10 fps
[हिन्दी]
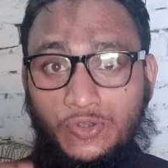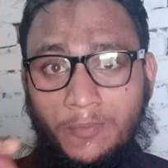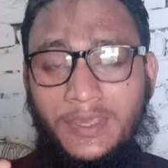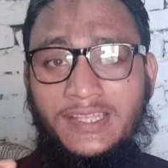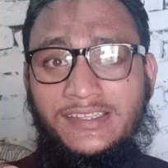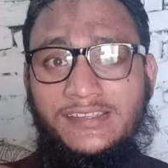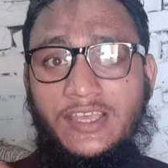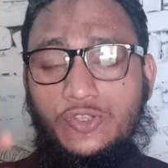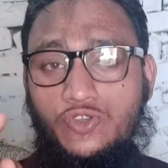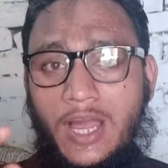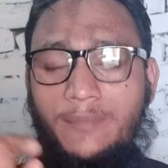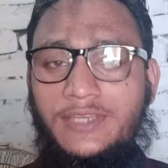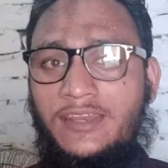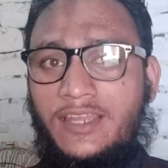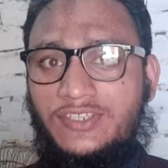जो मेन चीज़ है जो आप
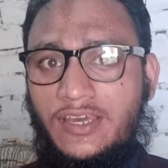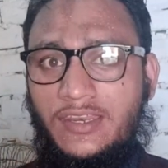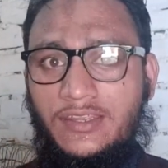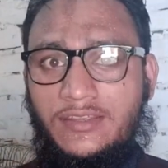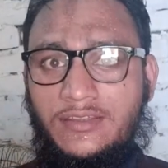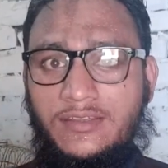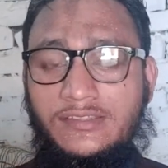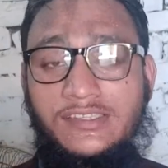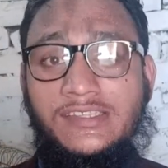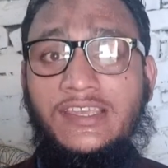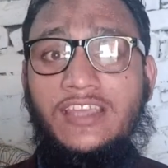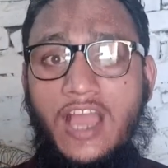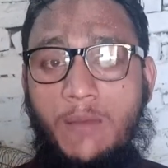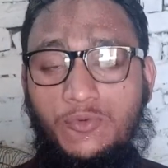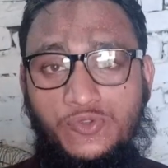जानना चाह रहे हैं जिसके लिए
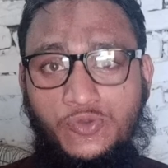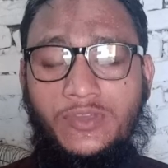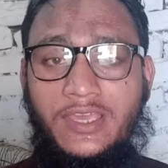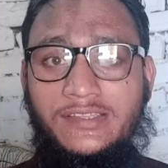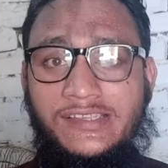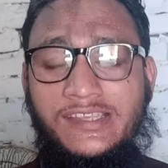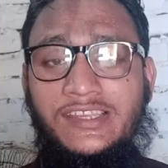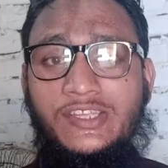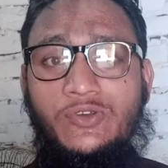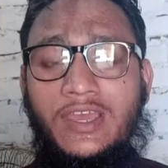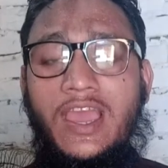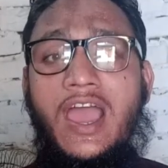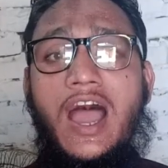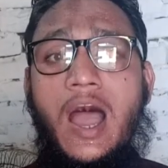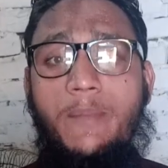आप उत्सुक है जिसके लिए जो है
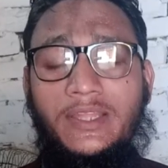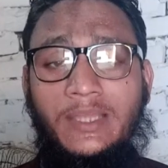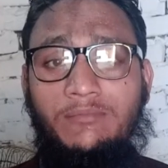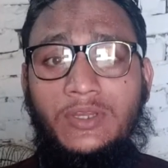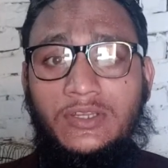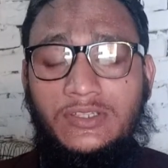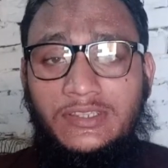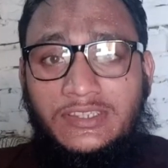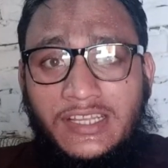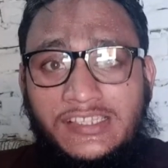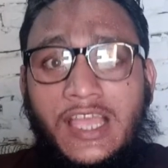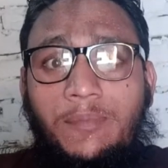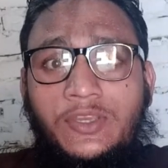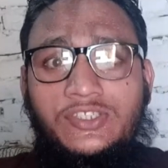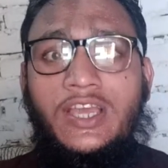आप एकदम दिल से
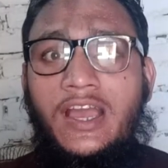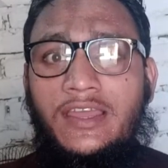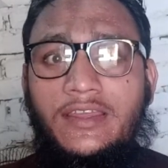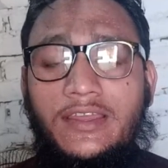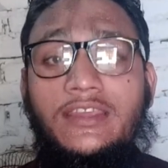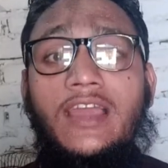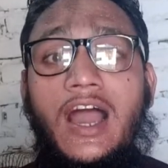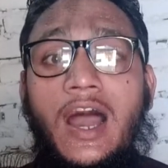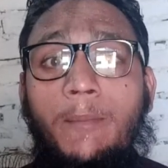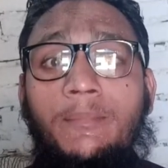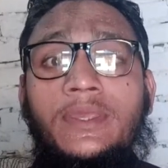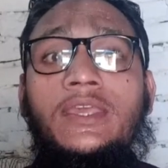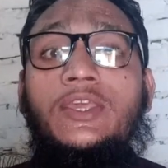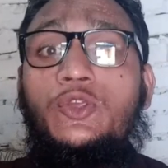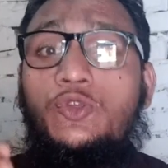आपकी चाह है कि आप भी